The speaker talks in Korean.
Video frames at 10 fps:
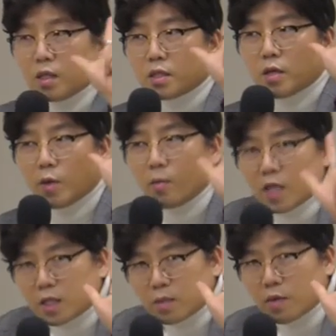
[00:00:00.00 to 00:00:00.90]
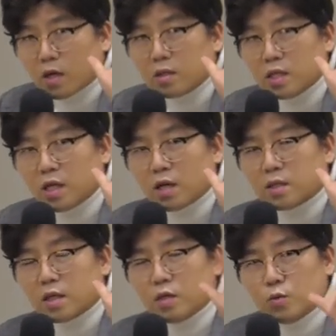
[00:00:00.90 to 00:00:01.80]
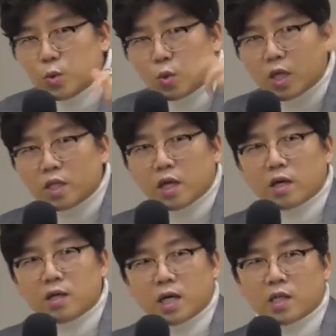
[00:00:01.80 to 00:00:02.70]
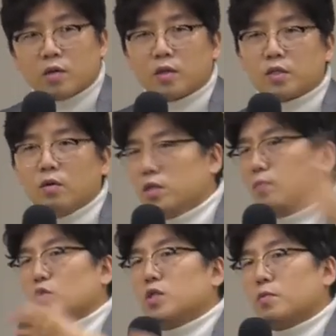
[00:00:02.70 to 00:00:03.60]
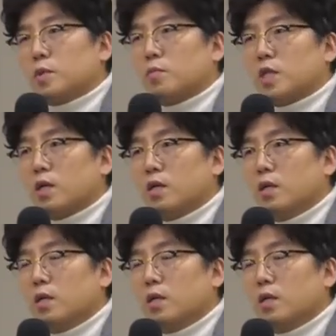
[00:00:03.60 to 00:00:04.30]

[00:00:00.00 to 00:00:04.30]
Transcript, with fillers: 세 명만 있으면 이 학생이 우수한 대학을 가는 거에 전혀 문제 없습니다.